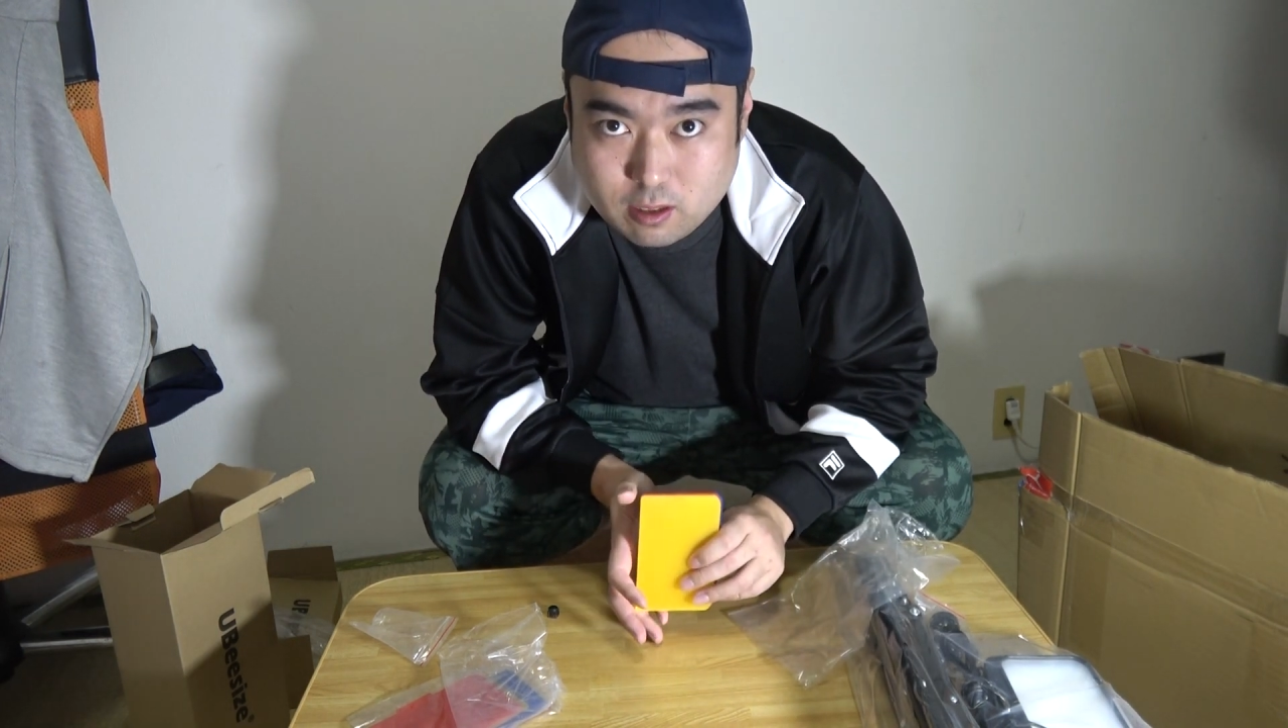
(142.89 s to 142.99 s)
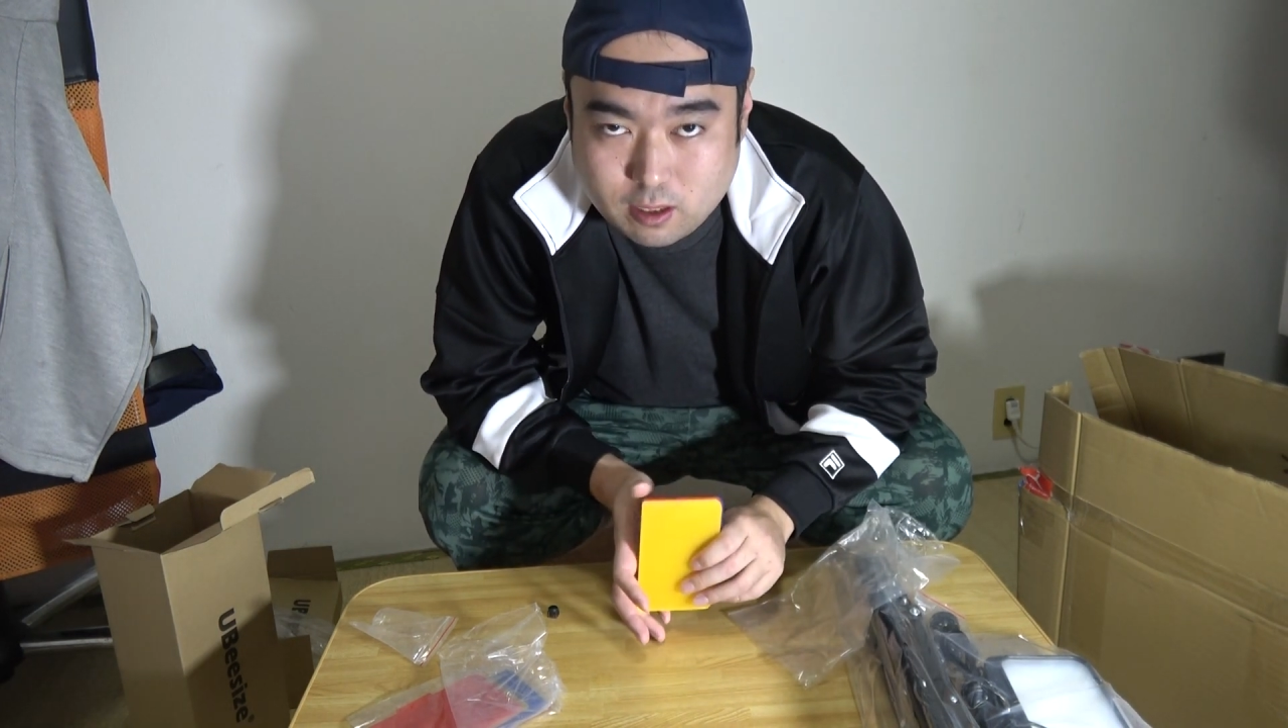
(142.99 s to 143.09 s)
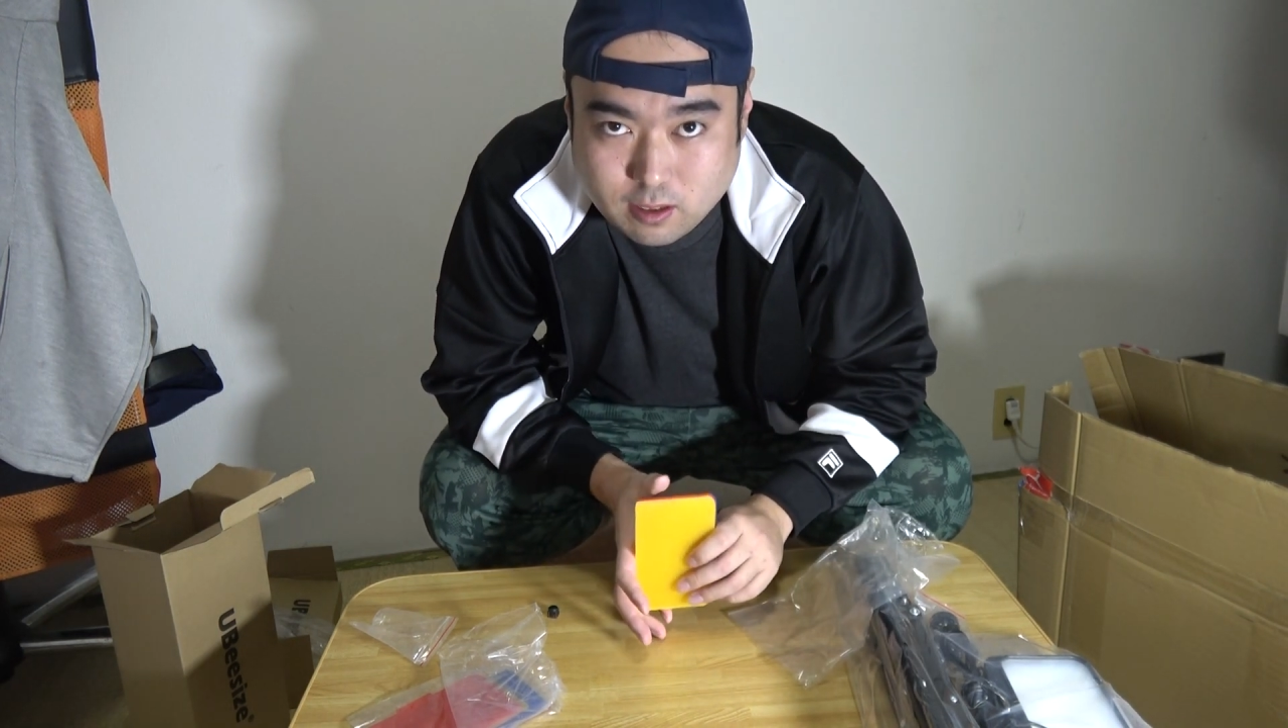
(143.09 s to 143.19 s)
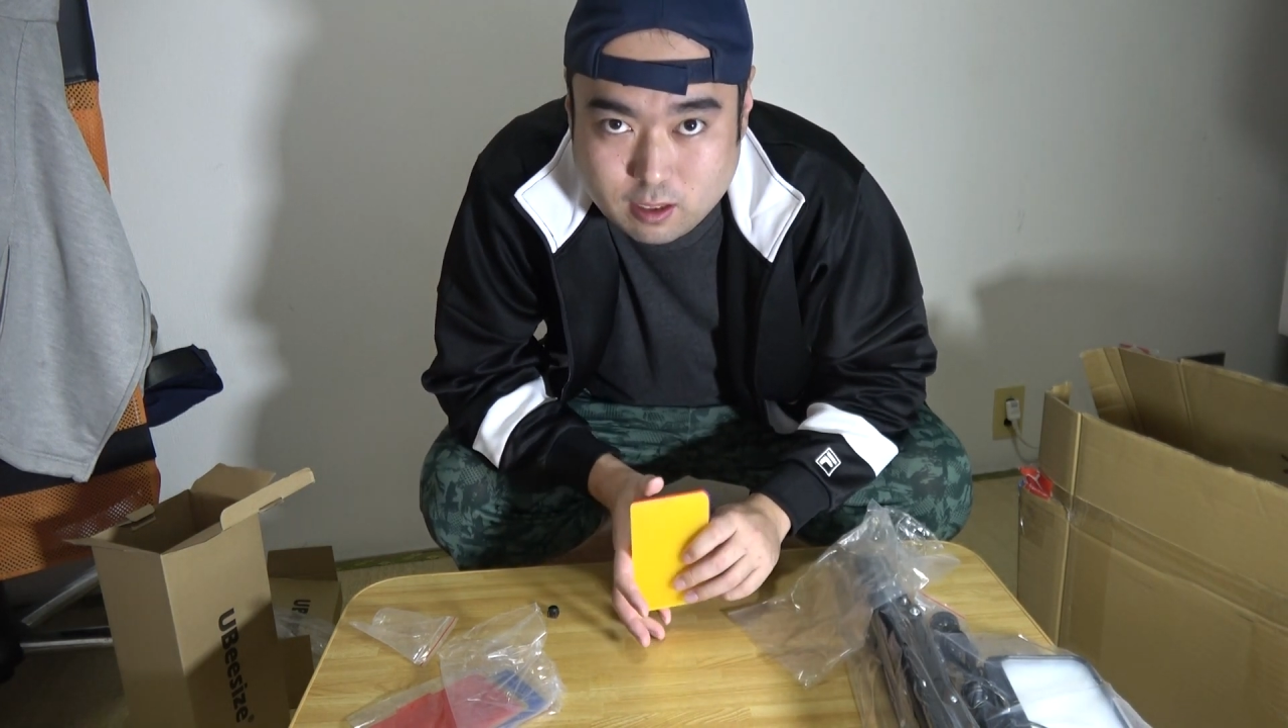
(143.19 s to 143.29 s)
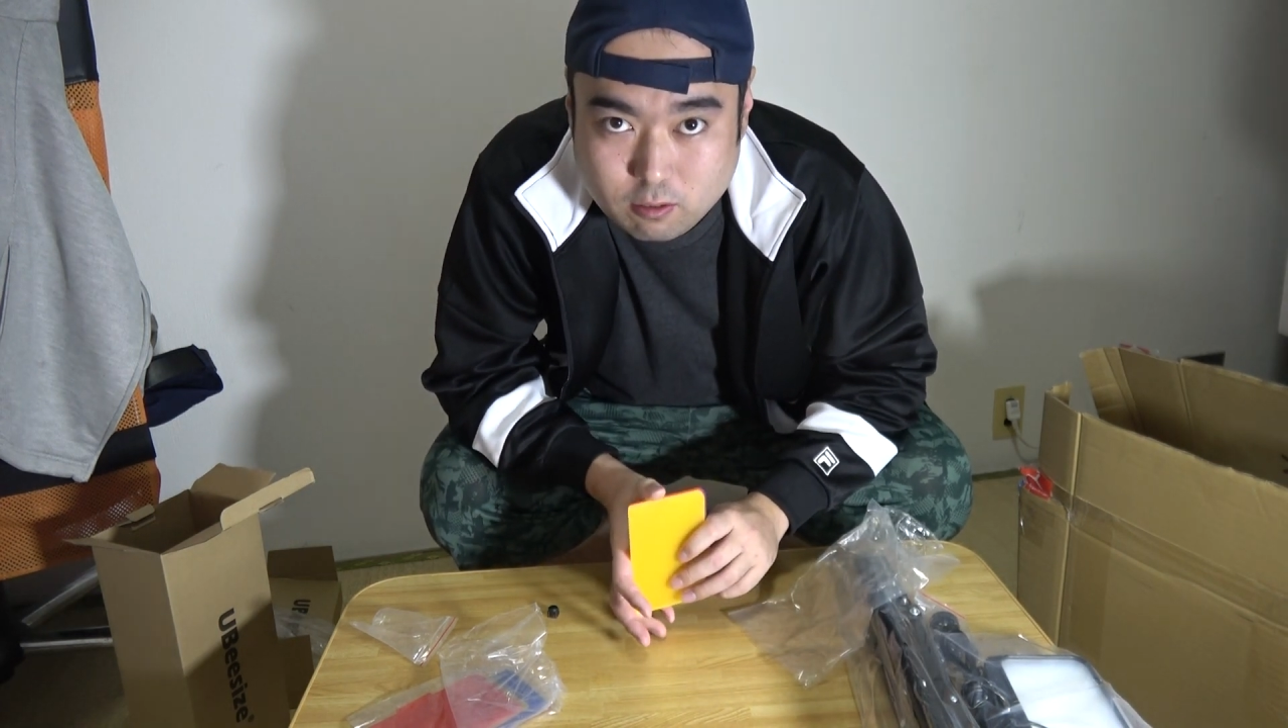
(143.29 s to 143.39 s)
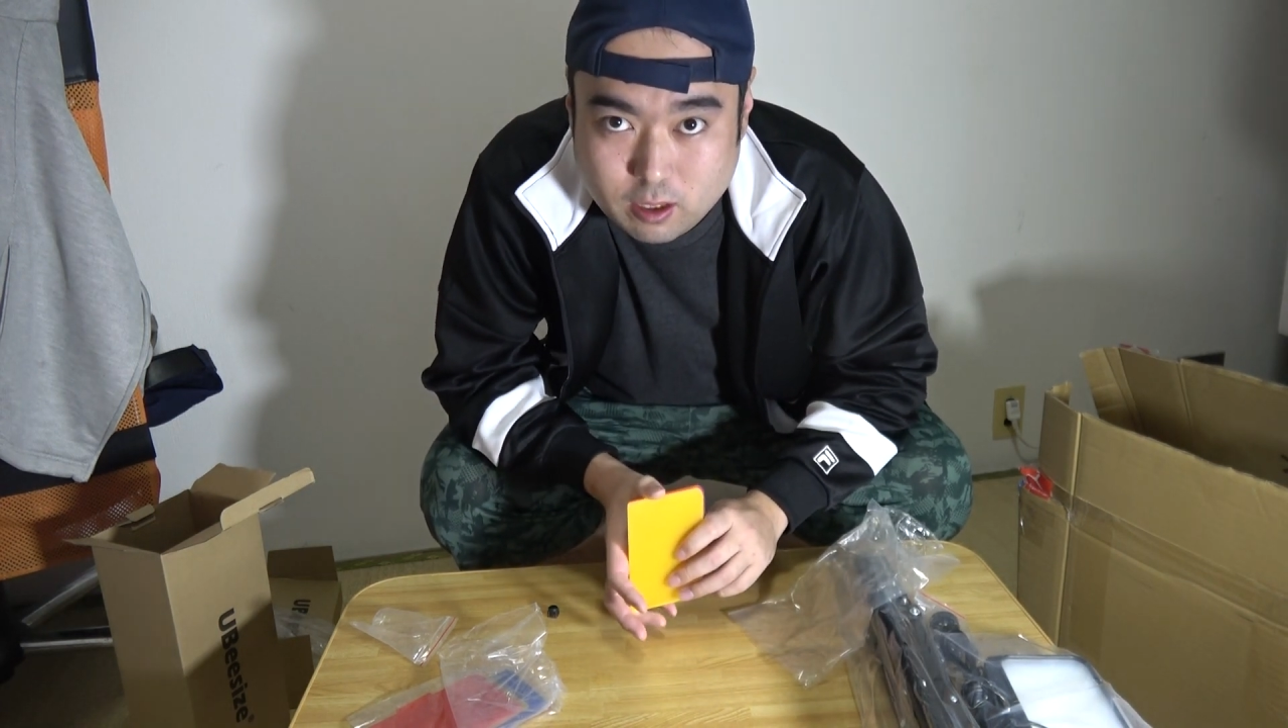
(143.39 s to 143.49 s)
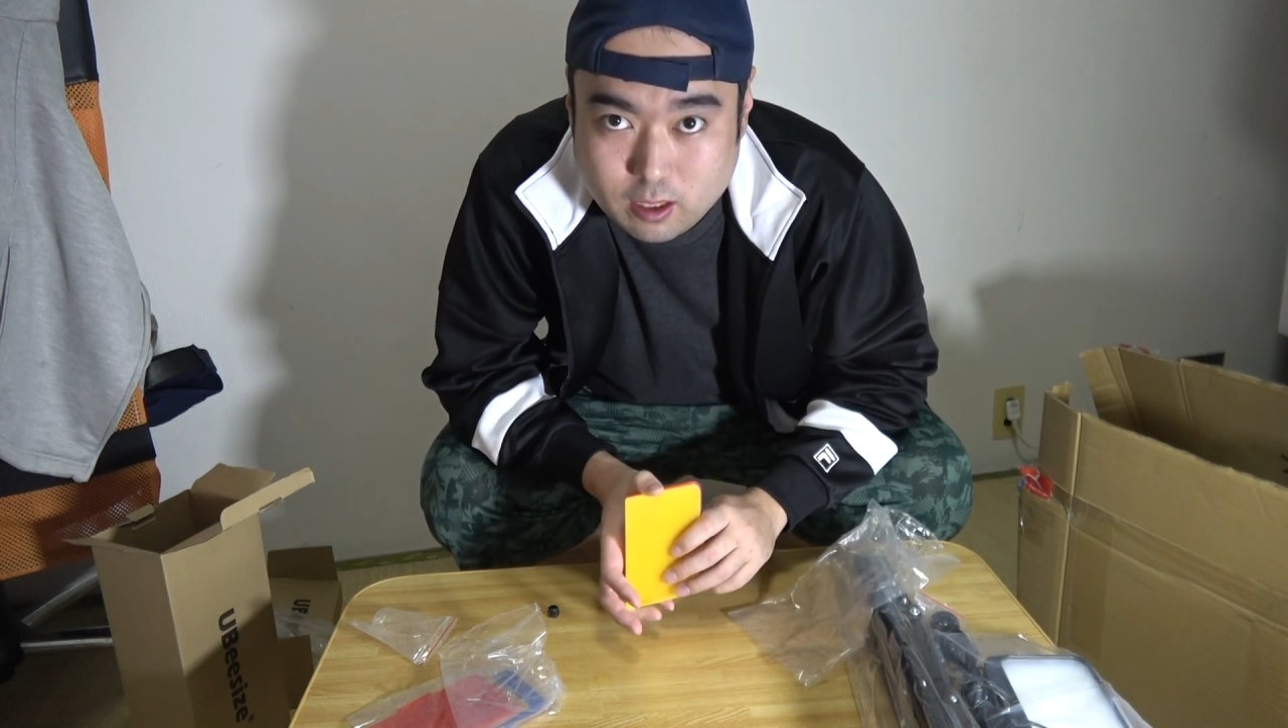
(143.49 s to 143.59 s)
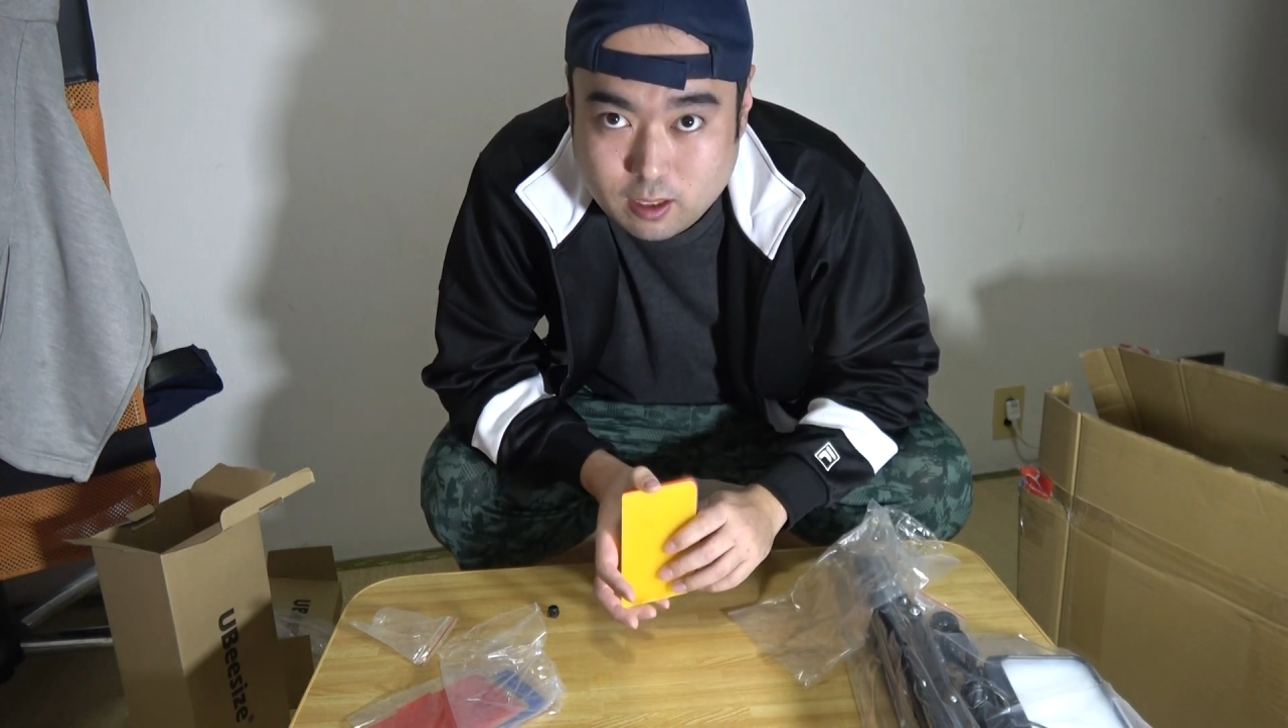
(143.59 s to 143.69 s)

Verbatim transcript: 辛いんですけどね